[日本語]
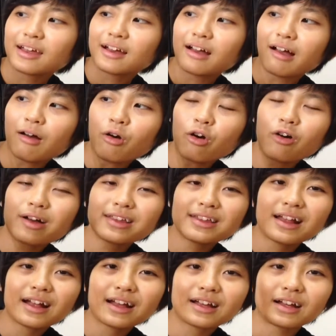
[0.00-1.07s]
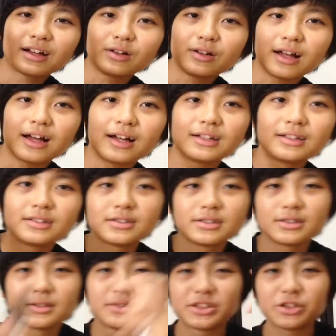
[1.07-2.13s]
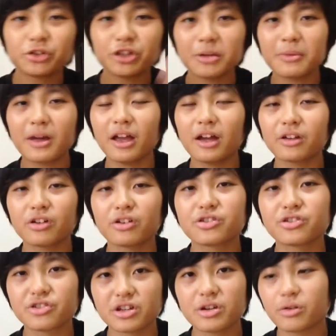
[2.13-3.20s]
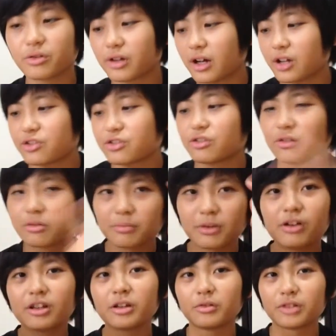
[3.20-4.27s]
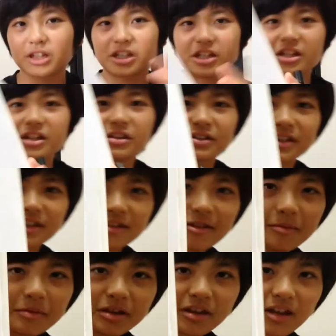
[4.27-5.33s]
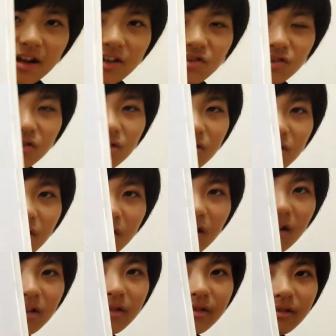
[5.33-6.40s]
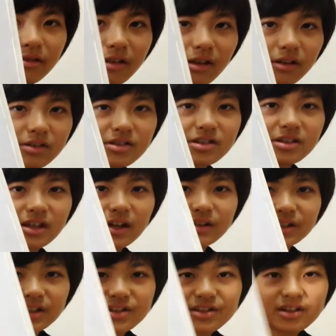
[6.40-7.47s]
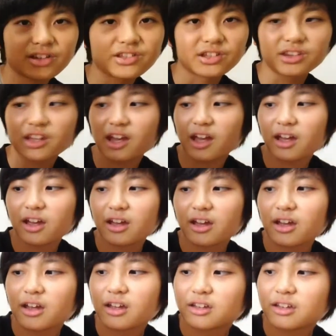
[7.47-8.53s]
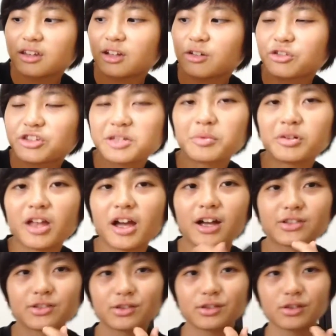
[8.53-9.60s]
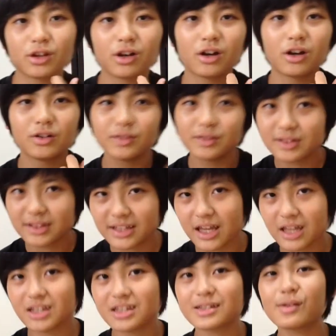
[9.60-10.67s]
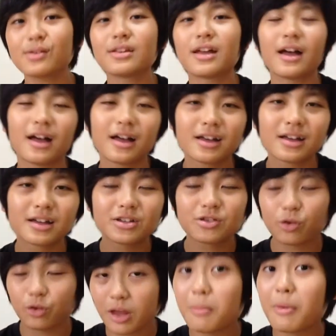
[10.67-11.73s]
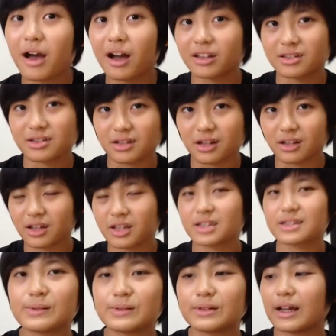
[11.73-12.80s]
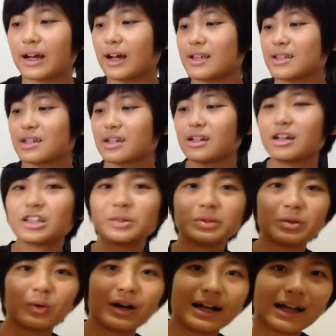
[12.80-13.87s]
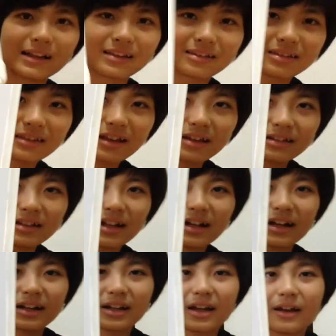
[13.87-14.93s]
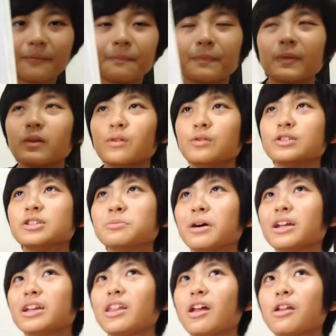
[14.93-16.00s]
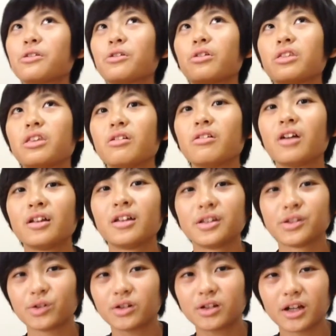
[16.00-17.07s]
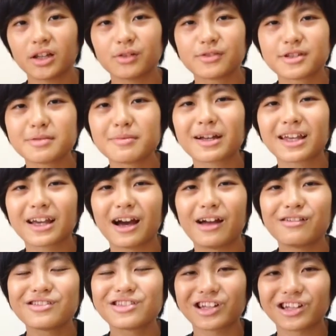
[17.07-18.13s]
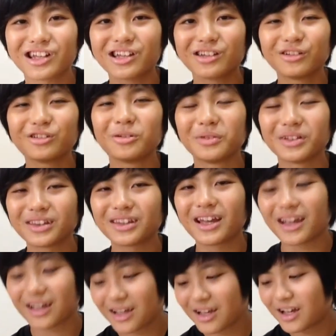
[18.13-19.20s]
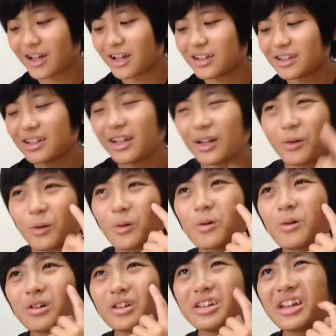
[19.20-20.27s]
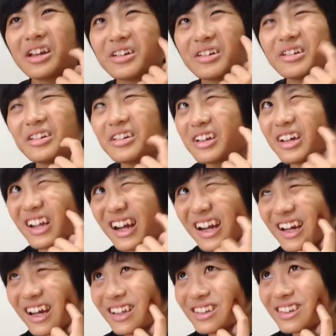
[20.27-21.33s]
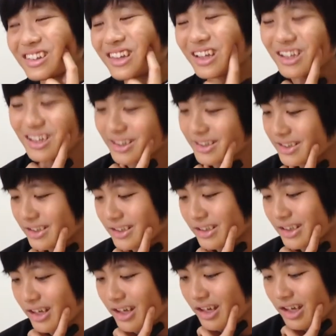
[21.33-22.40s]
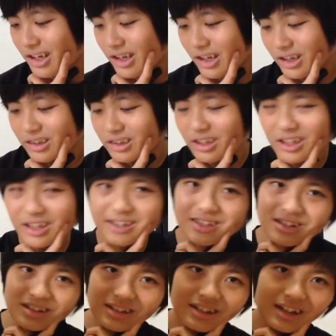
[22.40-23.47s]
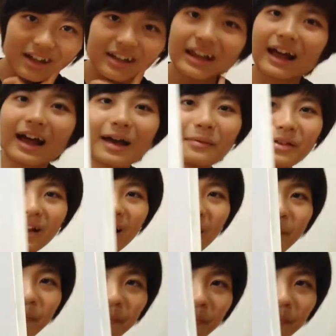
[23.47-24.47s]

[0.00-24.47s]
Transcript: 顔はね、なんかほら、少年漫画の主人公だからちょっと眉毛をね、キリッとさせてみたら、ちょっとなんか、なんか違う感じになっちゃって、で、で、口もなんかちょっと、元気そうな少年漫画ですから、元うな感じかなと思って笑って、で、なんかね、渦巻きナルトっていうかにはどっかに渦巻きがあるんじゃねえのと思ってでなんかここにねぐるぐるがなんかあった気がするなあった気がするかなみたいな